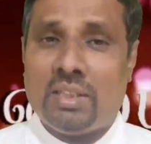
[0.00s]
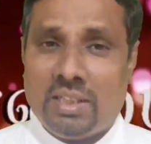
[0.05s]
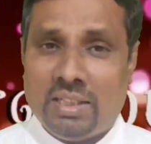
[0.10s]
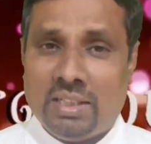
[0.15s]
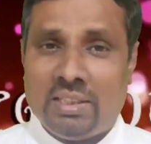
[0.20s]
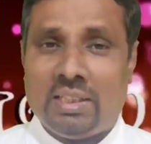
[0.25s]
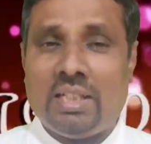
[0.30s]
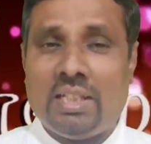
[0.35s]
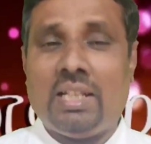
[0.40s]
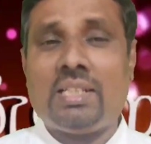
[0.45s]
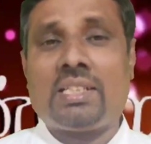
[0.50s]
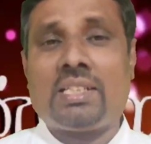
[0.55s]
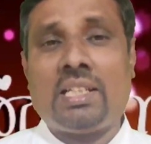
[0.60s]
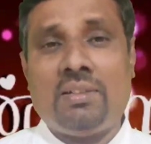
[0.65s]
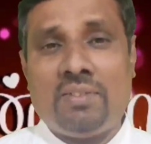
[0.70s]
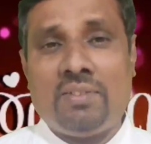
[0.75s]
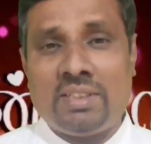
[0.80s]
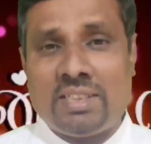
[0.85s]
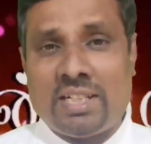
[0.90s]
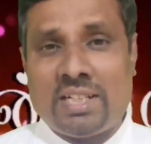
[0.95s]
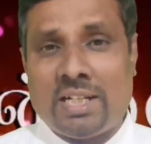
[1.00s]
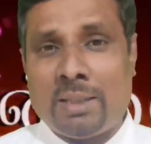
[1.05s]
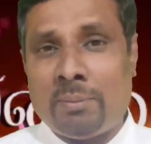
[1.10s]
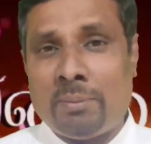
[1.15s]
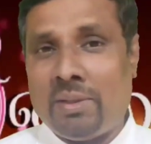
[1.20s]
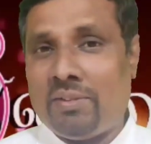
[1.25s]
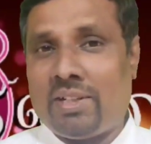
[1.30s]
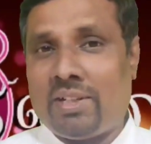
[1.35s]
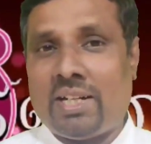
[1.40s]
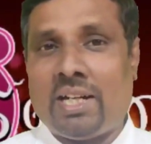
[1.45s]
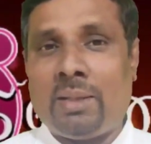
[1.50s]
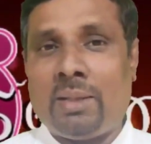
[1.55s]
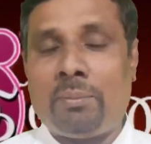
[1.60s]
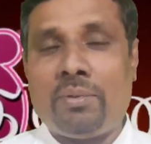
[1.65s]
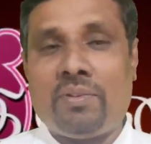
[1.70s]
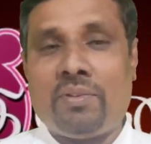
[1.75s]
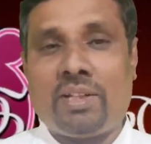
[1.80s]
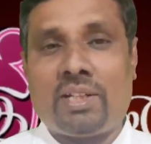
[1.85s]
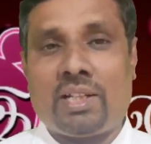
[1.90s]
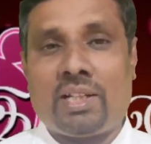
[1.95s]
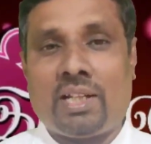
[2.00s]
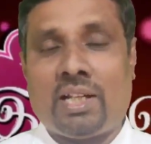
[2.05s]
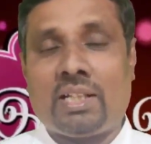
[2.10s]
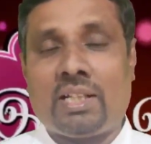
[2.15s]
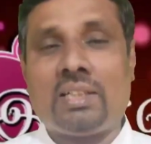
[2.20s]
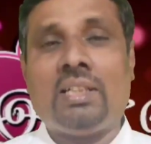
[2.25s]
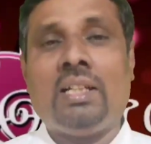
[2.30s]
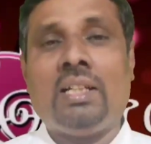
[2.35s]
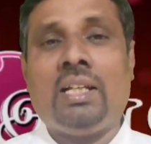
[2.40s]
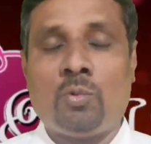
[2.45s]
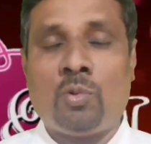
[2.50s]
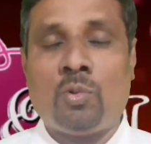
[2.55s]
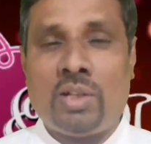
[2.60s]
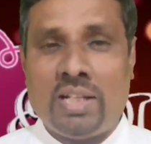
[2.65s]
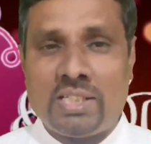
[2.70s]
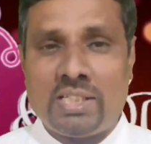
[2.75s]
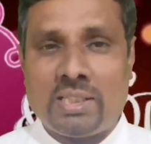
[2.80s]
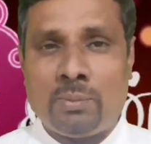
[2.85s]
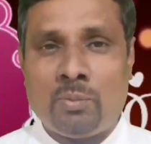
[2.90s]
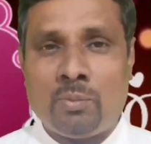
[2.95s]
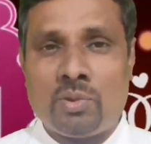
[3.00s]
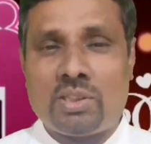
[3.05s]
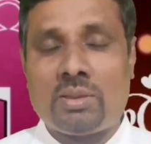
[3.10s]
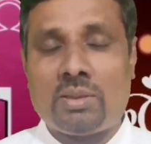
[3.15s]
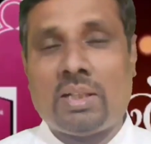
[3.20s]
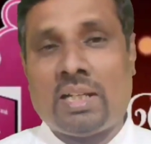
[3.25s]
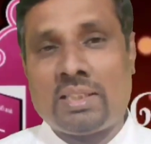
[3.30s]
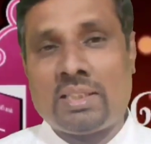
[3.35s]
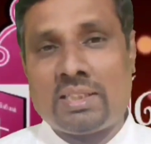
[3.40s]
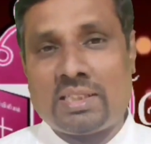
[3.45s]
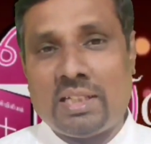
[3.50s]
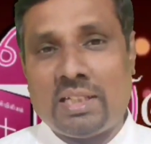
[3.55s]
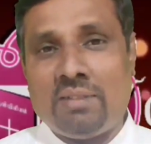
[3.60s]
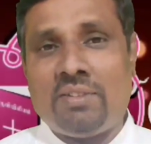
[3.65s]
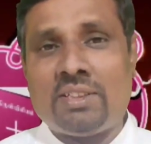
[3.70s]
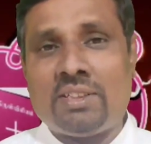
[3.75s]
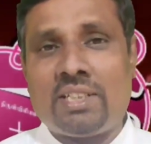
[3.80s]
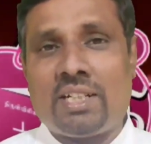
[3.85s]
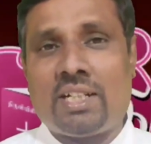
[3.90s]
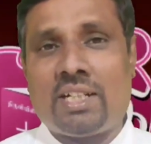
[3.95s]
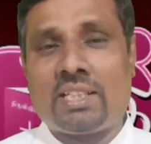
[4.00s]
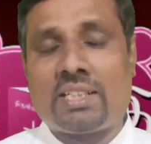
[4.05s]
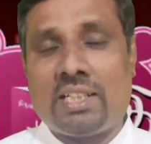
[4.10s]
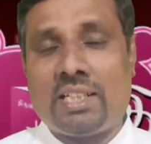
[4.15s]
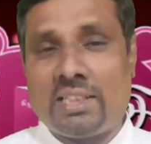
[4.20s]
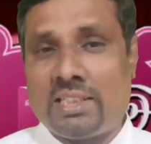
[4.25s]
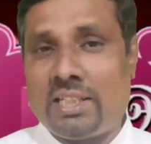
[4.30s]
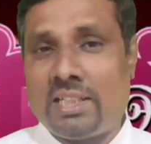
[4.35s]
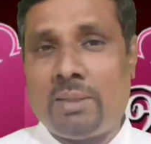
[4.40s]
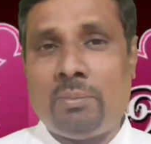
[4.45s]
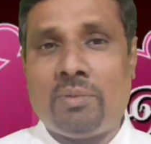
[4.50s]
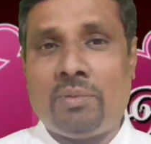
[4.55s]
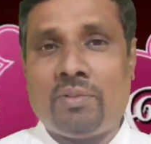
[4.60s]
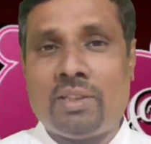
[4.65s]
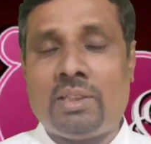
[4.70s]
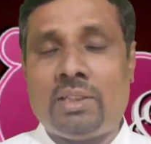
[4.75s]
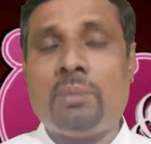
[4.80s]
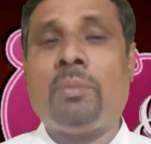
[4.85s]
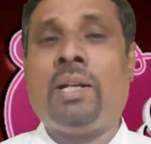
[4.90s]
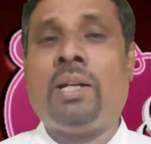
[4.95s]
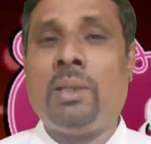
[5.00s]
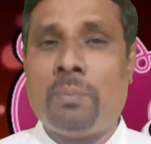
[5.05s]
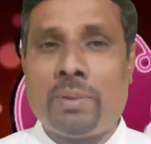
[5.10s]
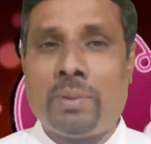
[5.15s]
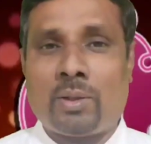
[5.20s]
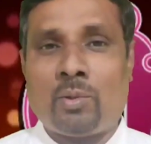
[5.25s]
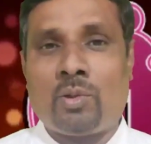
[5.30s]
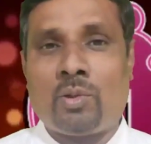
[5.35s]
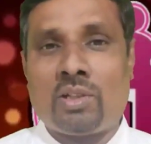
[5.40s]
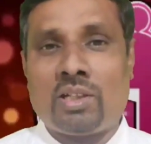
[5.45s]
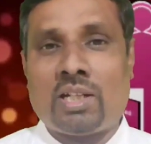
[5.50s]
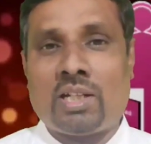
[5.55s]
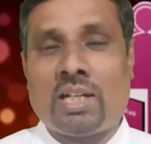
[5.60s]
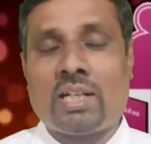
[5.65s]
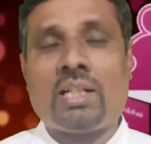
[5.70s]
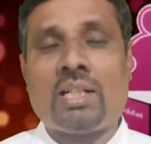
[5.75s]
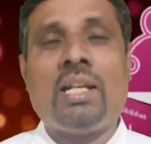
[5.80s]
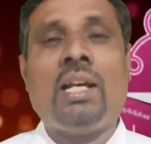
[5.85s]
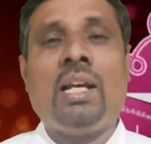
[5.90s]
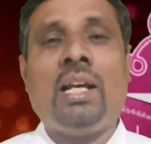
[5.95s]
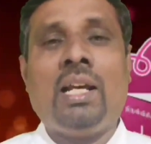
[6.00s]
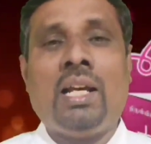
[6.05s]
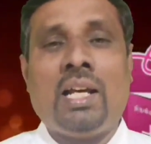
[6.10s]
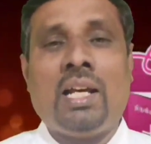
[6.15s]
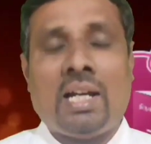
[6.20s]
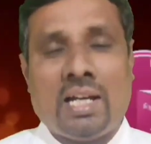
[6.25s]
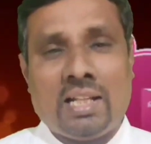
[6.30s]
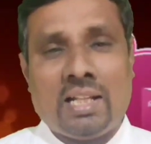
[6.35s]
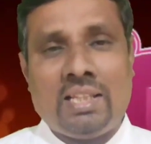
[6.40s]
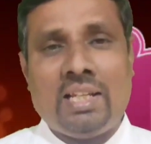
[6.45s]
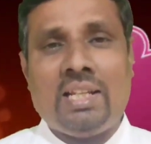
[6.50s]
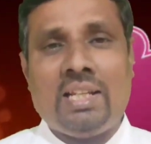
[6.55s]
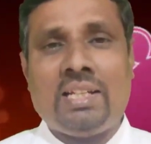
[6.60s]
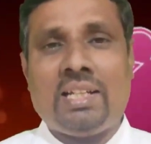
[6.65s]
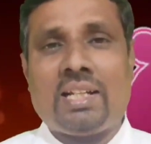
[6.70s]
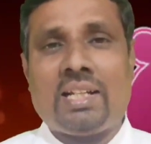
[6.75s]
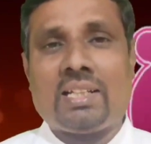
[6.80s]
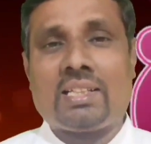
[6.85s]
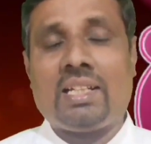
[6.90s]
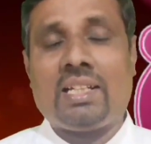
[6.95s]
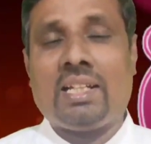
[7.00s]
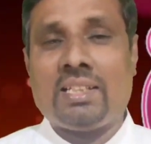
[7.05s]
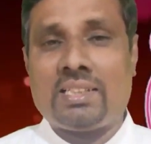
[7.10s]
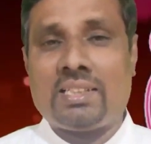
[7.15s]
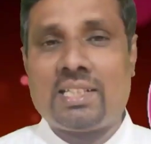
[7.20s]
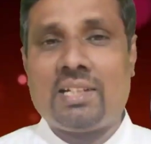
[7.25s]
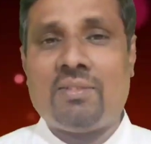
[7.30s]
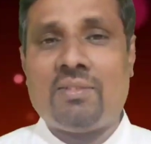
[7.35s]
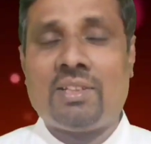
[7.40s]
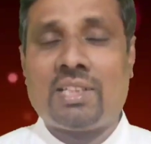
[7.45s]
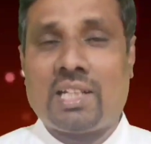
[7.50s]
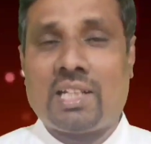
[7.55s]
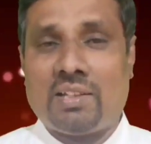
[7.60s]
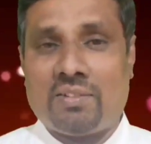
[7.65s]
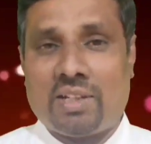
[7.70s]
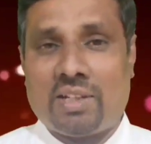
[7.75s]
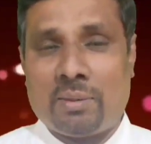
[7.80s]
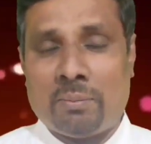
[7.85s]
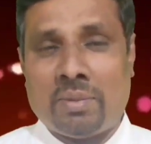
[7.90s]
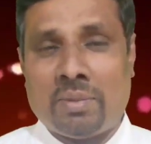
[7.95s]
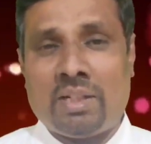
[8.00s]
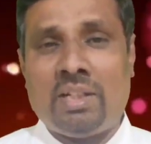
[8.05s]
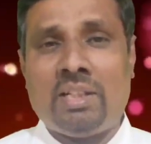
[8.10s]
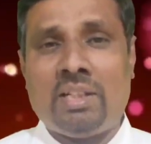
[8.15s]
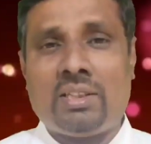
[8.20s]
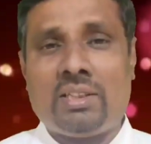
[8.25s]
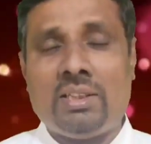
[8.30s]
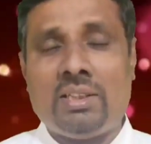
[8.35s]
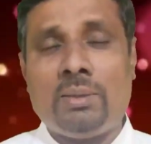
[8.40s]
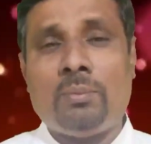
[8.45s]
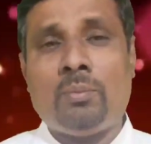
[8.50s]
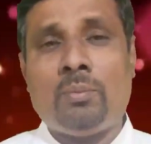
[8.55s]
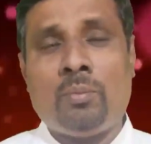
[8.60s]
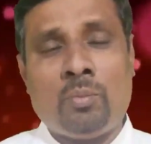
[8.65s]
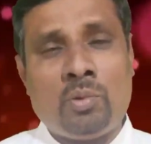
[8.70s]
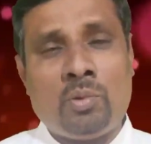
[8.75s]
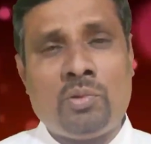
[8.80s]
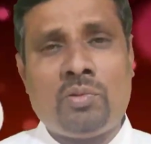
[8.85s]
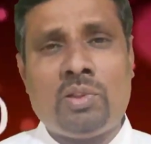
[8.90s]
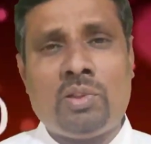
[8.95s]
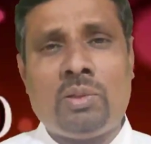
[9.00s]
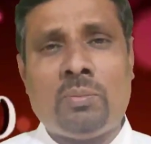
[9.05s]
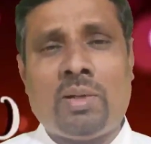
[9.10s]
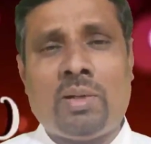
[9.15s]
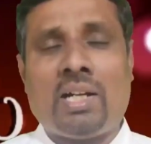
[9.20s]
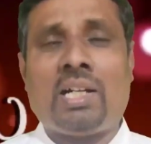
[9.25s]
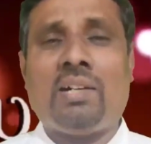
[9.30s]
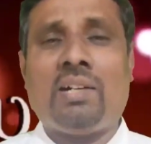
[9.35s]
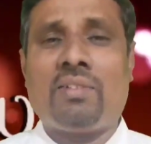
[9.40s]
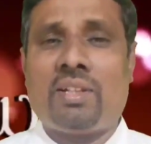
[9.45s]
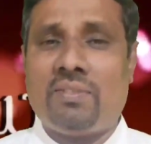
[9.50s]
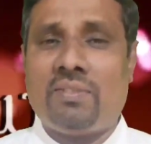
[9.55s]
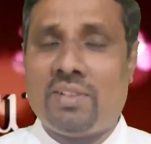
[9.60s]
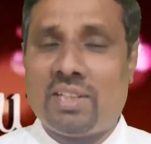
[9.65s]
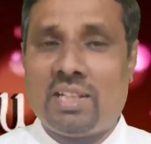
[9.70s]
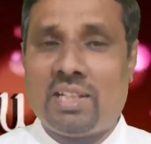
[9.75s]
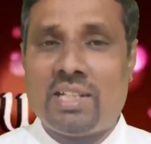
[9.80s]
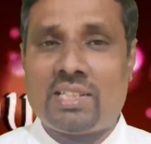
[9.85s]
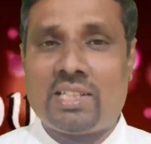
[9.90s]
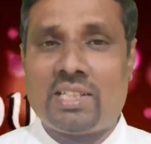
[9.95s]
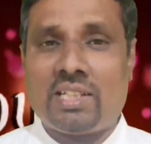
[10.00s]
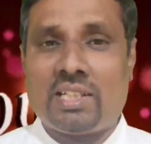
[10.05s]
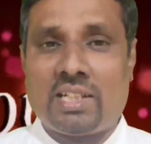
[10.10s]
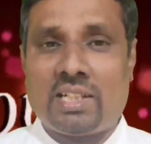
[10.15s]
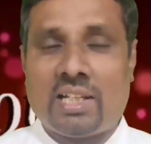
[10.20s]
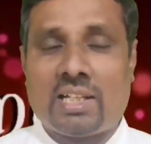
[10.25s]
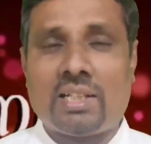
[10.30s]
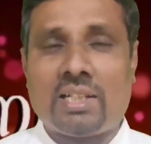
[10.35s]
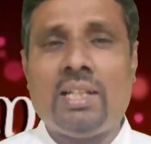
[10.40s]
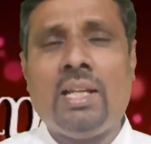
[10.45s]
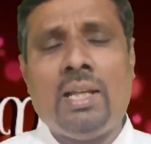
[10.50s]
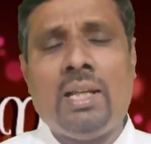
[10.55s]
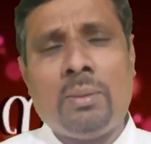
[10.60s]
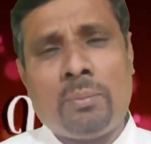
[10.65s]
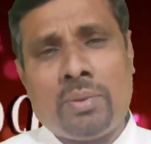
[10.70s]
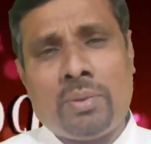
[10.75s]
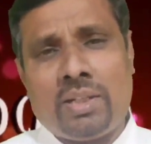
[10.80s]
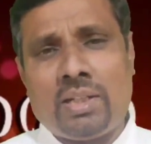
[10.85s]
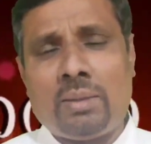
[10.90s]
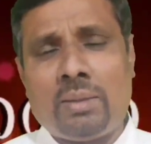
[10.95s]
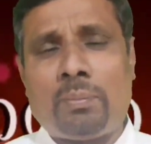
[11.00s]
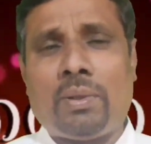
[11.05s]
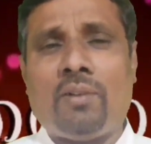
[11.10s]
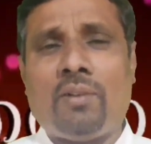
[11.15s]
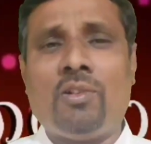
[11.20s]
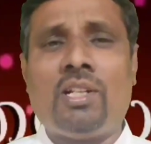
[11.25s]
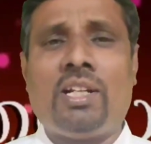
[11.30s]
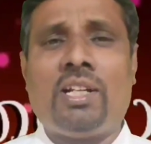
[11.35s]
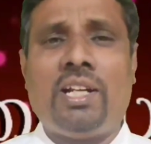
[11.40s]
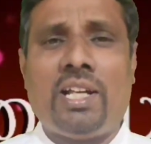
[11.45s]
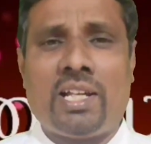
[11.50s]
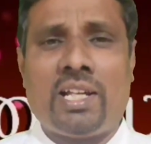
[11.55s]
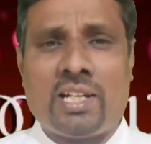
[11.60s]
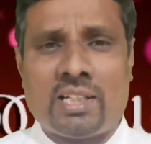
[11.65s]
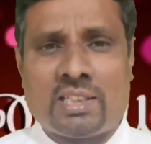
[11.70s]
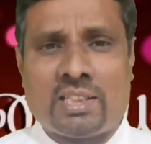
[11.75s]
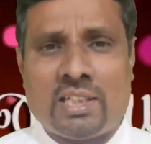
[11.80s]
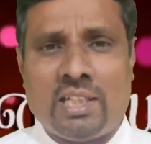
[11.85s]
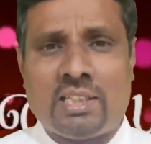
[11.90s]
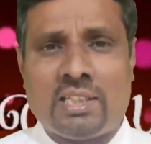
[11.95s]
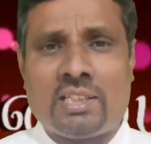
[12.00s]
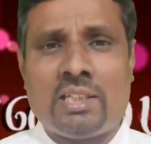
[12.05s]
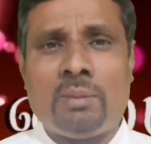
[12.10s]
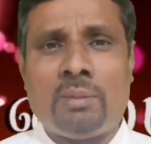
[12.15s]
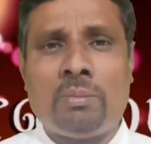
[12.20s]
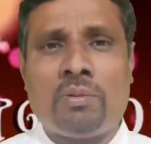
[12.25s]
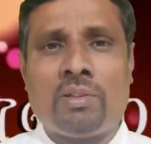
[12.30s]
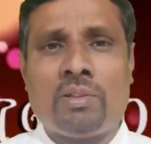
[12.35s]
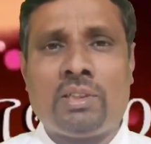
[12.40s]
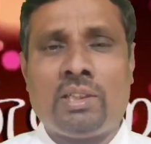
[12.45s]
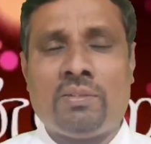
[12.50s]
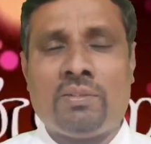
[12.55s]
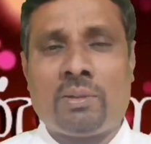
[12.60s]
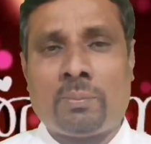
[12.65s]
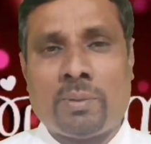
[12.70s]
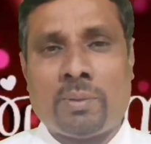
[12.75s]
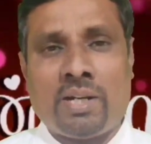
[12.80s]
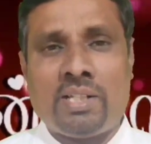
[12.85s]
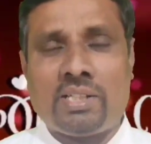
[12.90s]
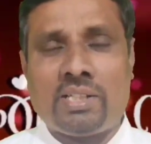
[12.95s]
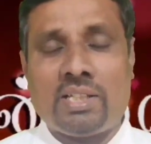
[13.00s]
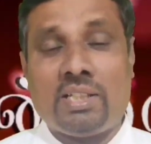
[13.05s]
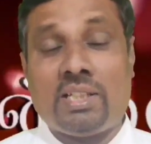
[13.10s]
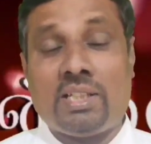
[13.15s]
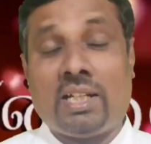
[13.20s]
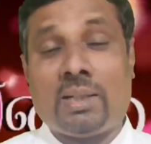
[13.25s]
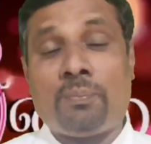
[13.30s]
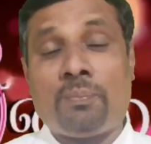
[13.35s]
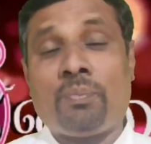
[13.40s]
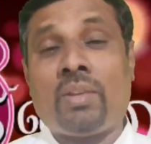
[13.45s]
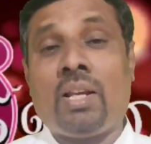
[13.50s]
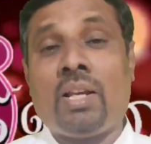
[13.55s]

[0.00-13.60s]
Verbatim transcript: இந்த செல்வந்தரிடமே இவரை அனுப்பி வைக்கிறார் உனேசிமுஸ் அந்த செல்வந்தரிடத்தில் திரும்பி வந்து மன்னிப்பை கோருகிறார் அதே நேரத்தில் அந்த செல்வந்தர் அவரை மன்னித்து முழுவதுமாக அவரை விடுதலை செய்கிறார் பிறகு பவுலடியாரிடத்திலே திரும்ப வந்து இவர் பணி செய்தார்